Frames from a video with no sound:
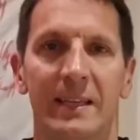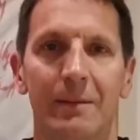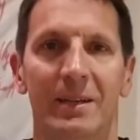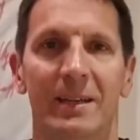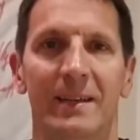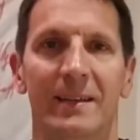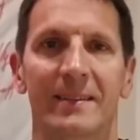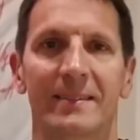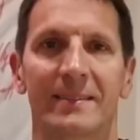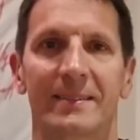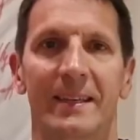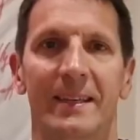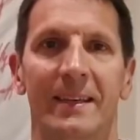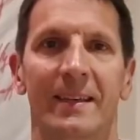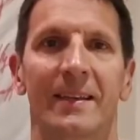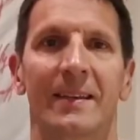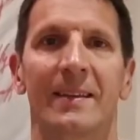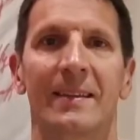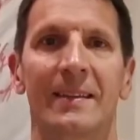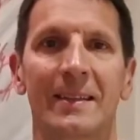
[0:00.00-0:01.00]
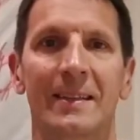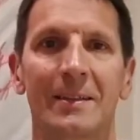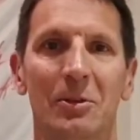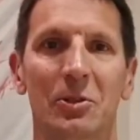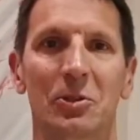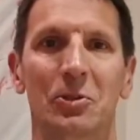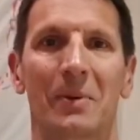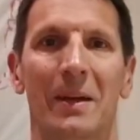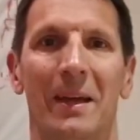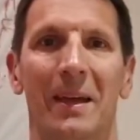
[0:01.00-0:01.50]
HSG, lieber
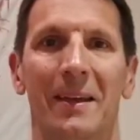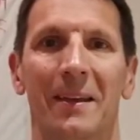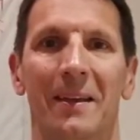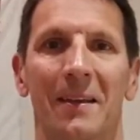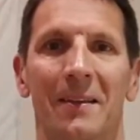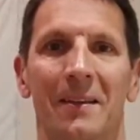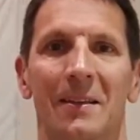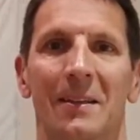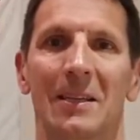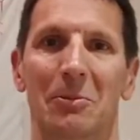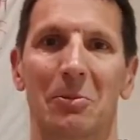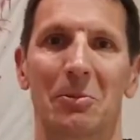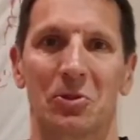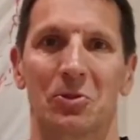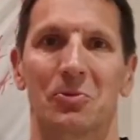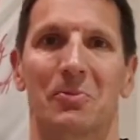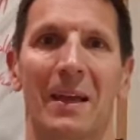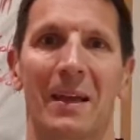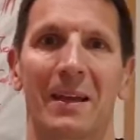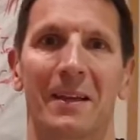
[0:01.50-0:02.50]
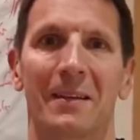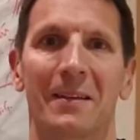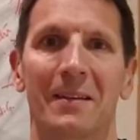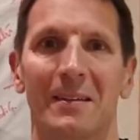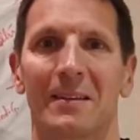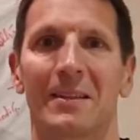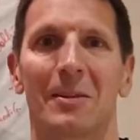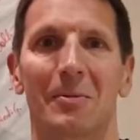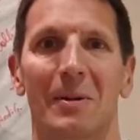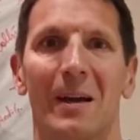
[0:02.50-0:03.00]
Schweige. Lieber Schweige,
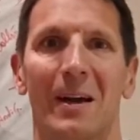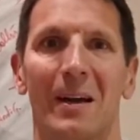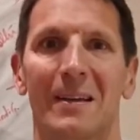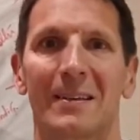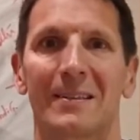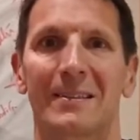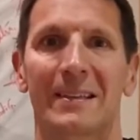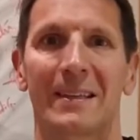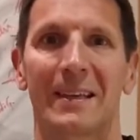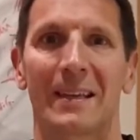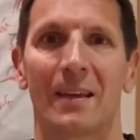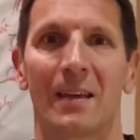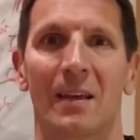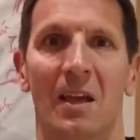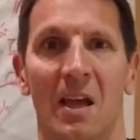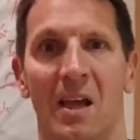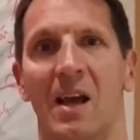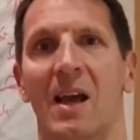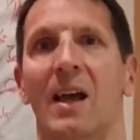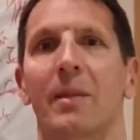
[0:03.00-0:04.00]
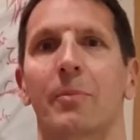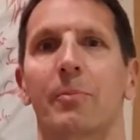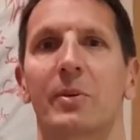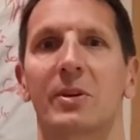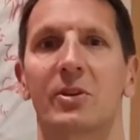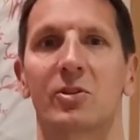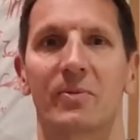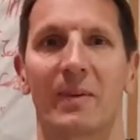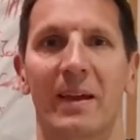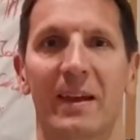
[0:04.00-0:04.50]
liebe HSG. Handball
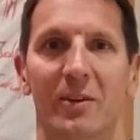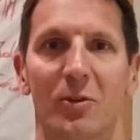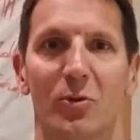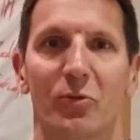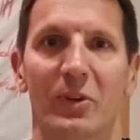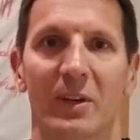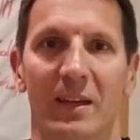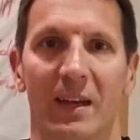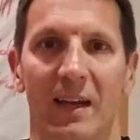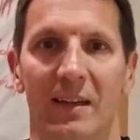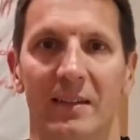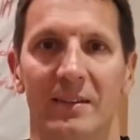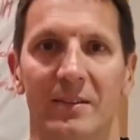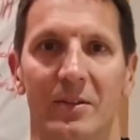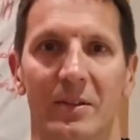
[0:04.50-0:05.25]
Schweighofer Graz